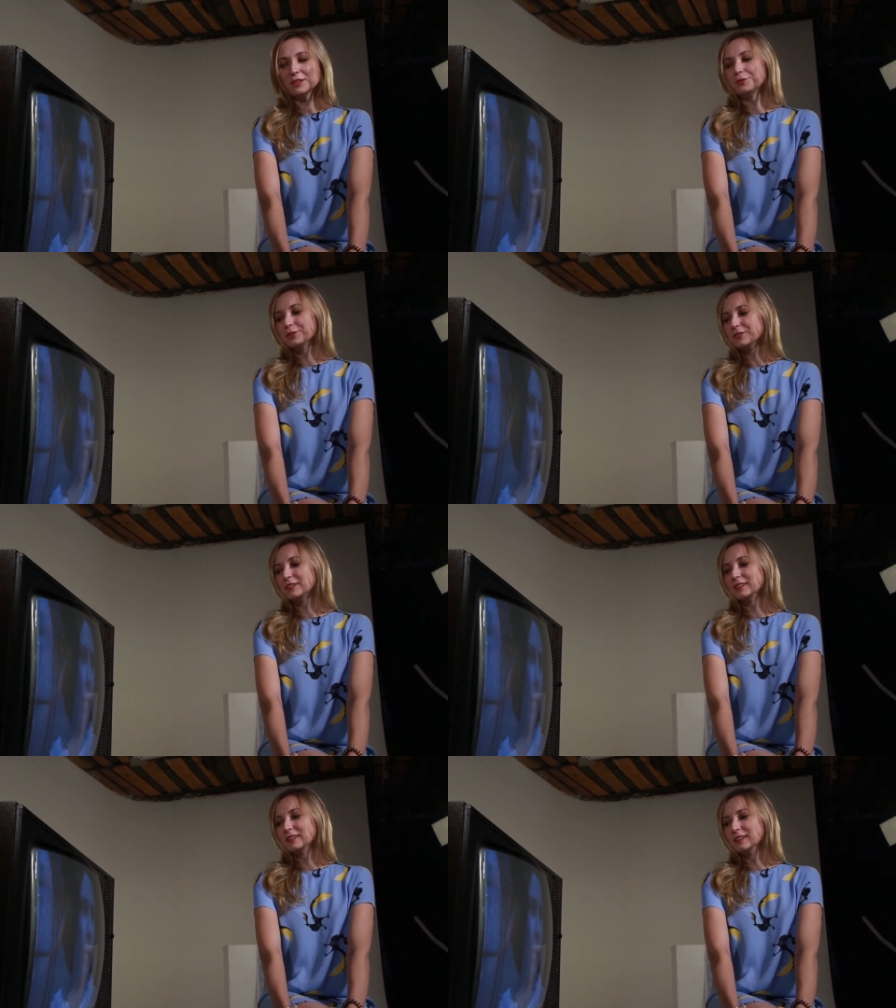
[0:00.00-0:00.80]
Вот,
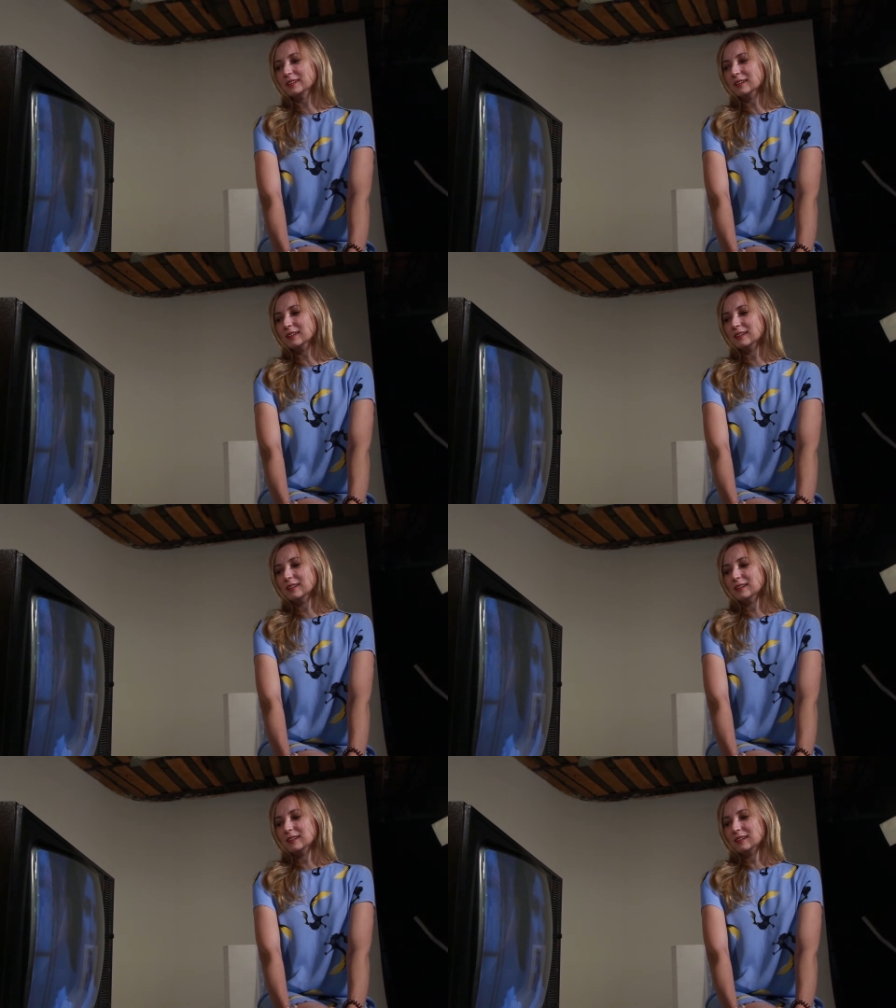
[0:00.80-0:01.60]
и
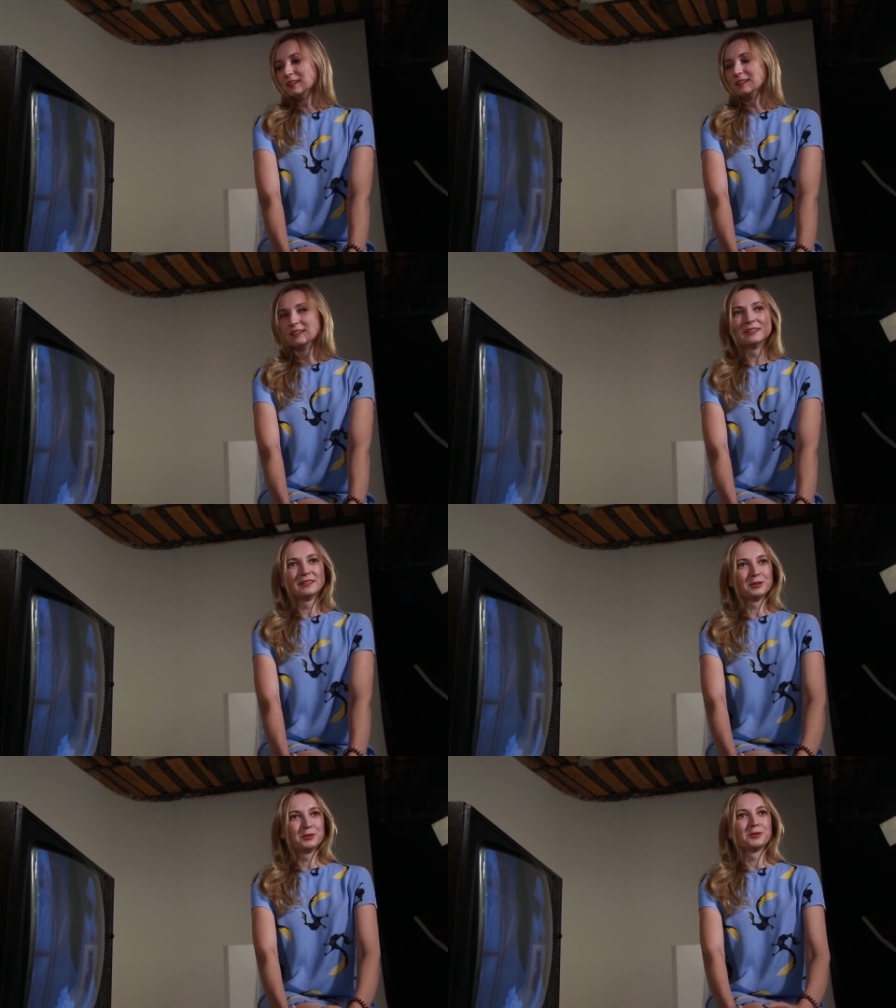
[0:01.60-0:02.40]
для них
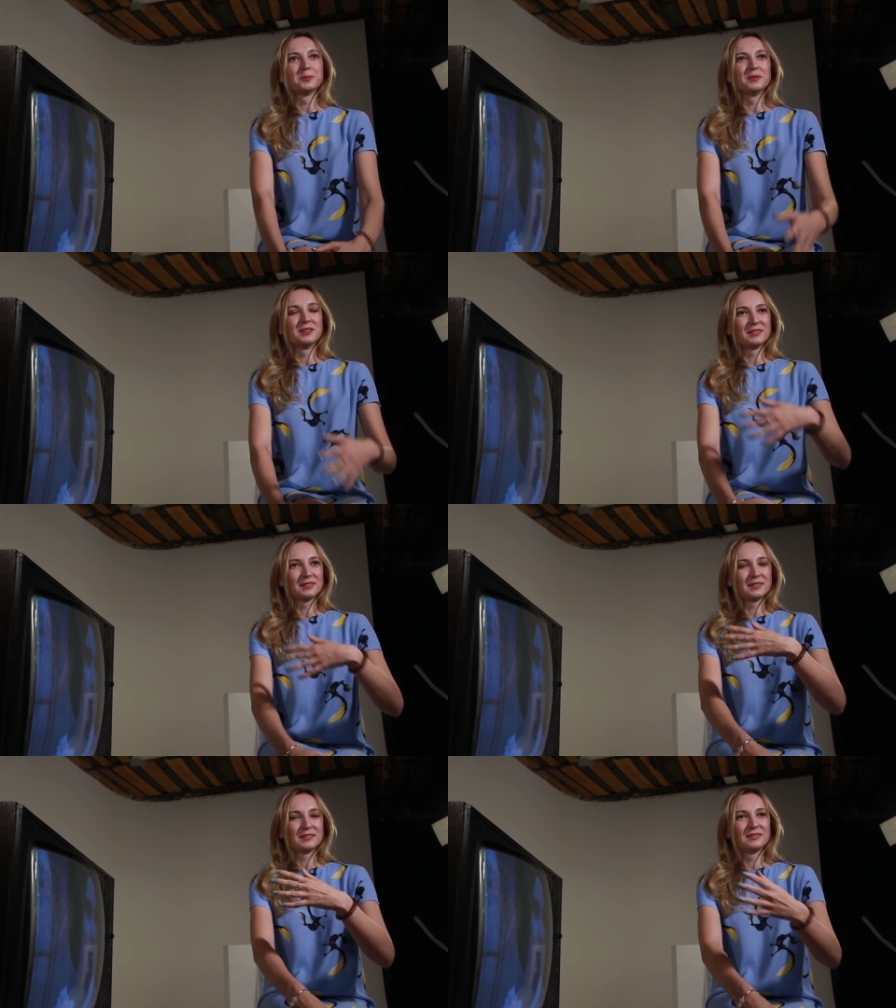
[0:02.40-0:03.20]
это тоже была
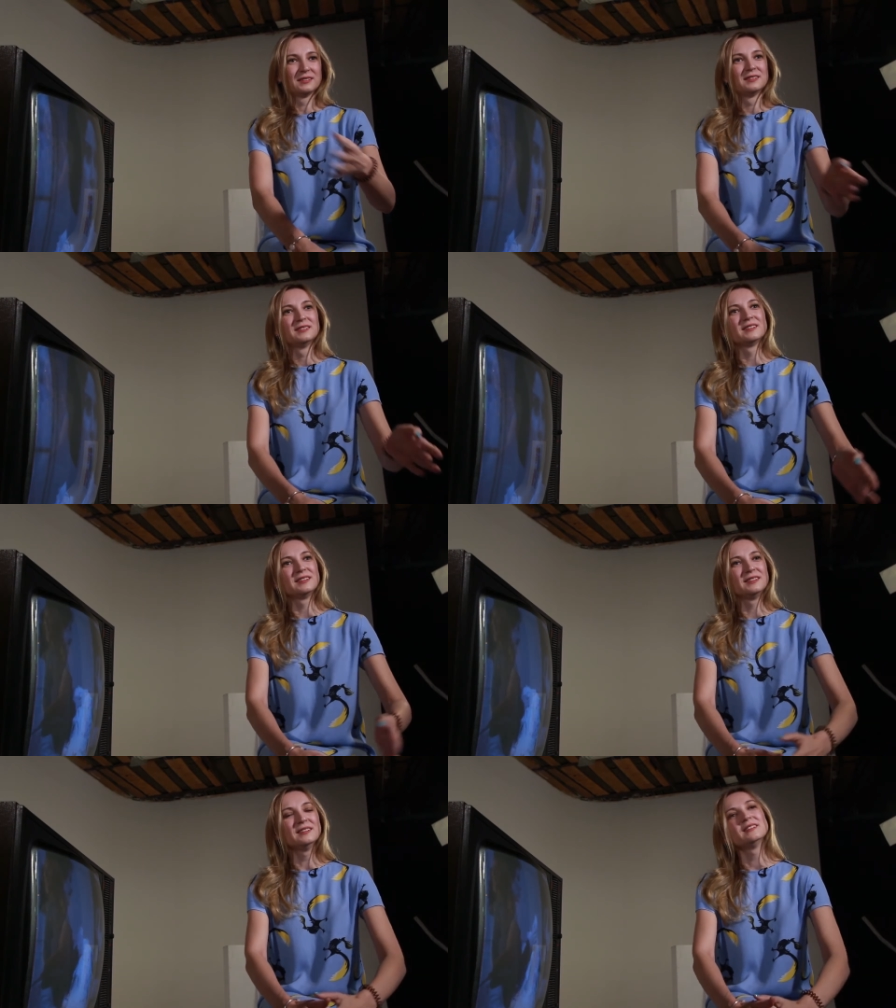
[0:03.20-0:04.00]
такая
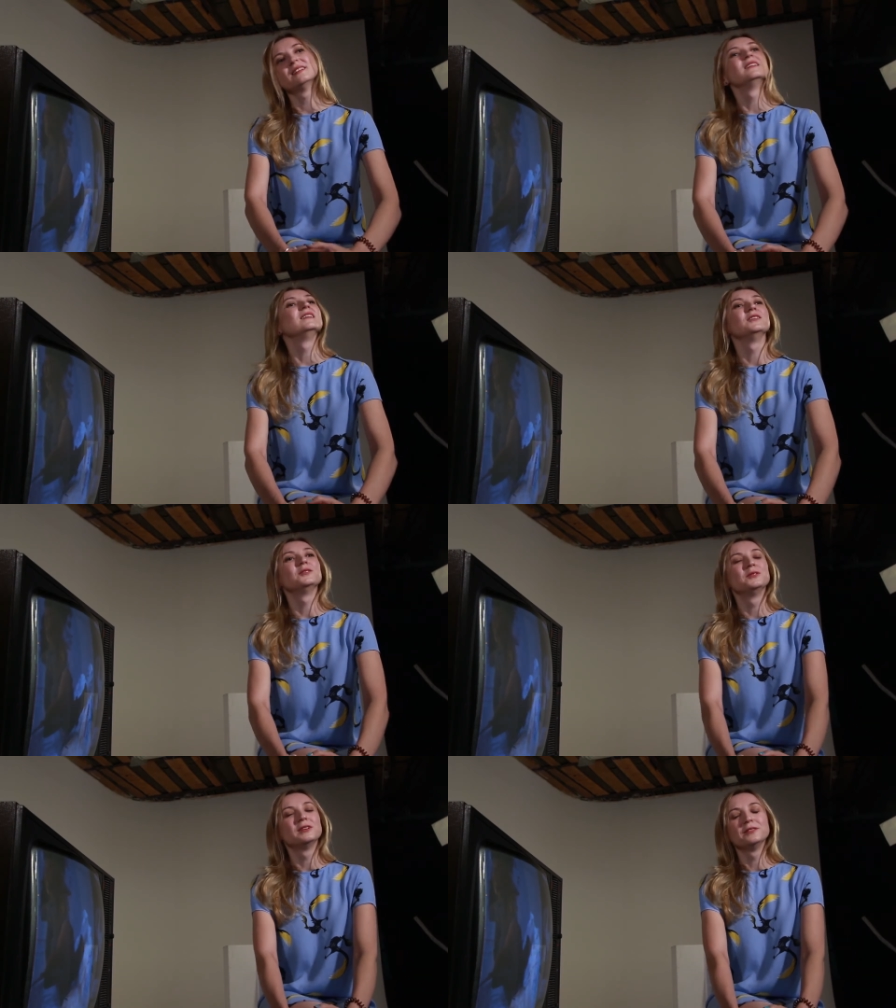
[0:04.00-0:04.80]
традиция
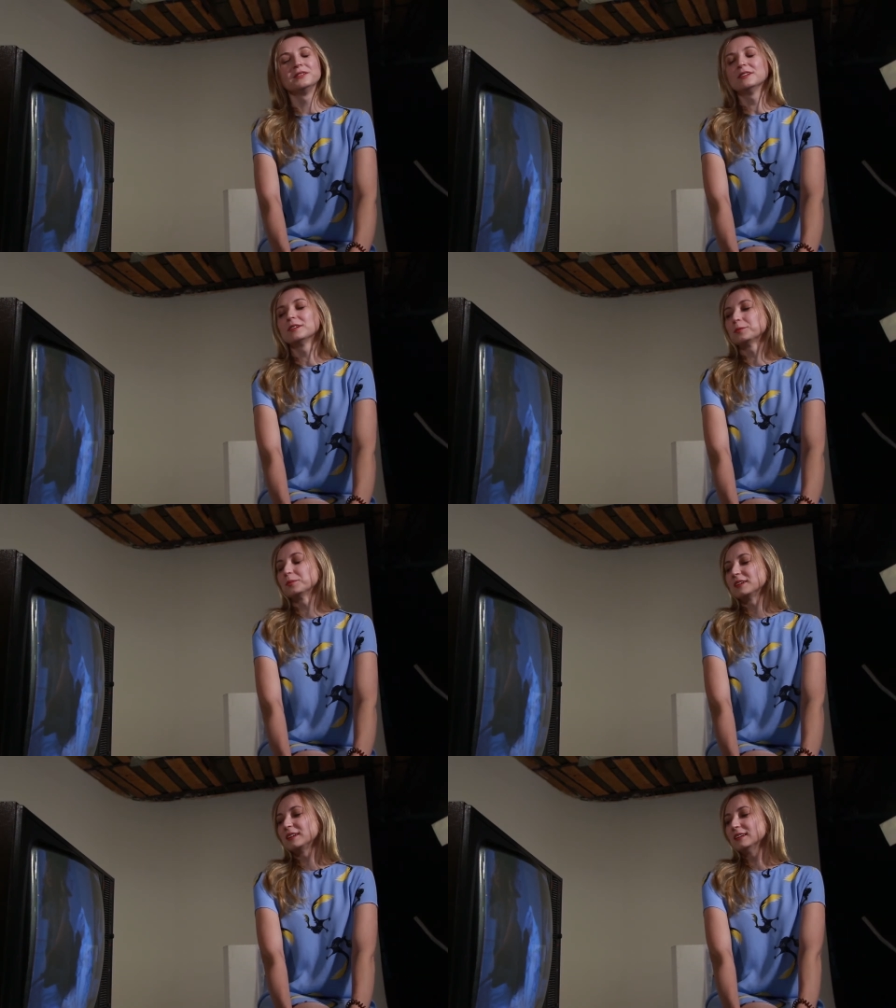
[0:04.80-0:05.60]
сесть у телевизора,
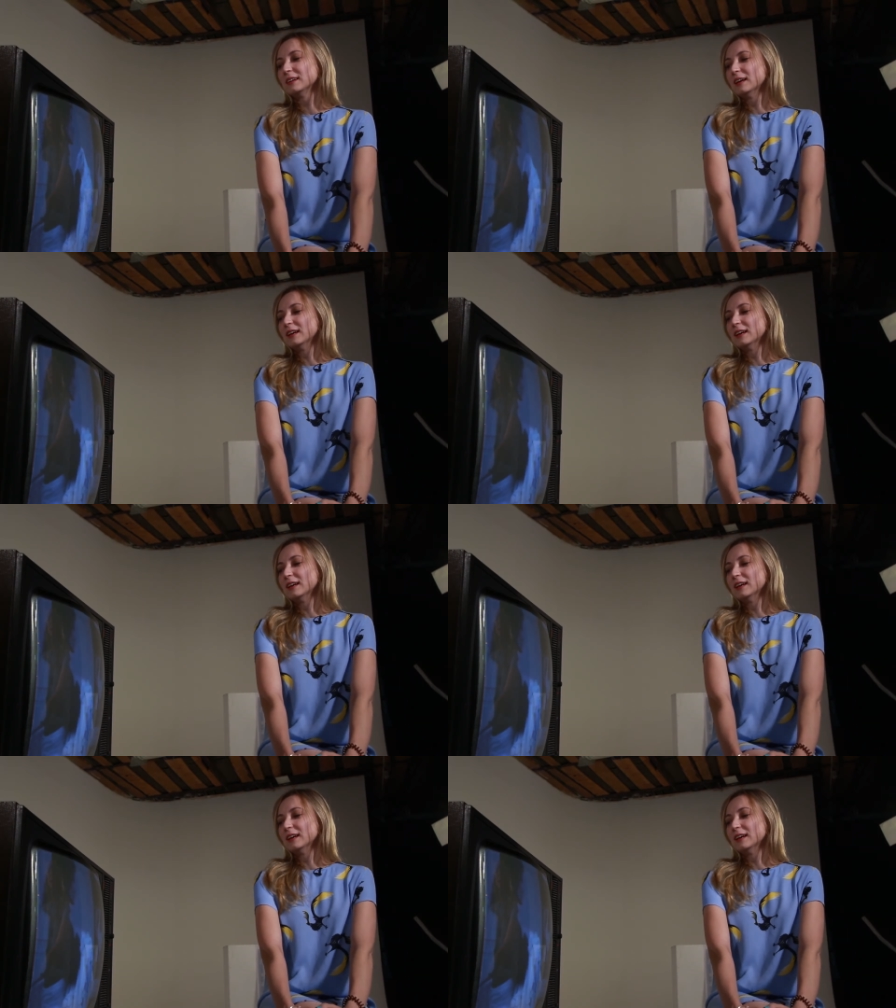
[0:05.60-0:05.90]
смотреть.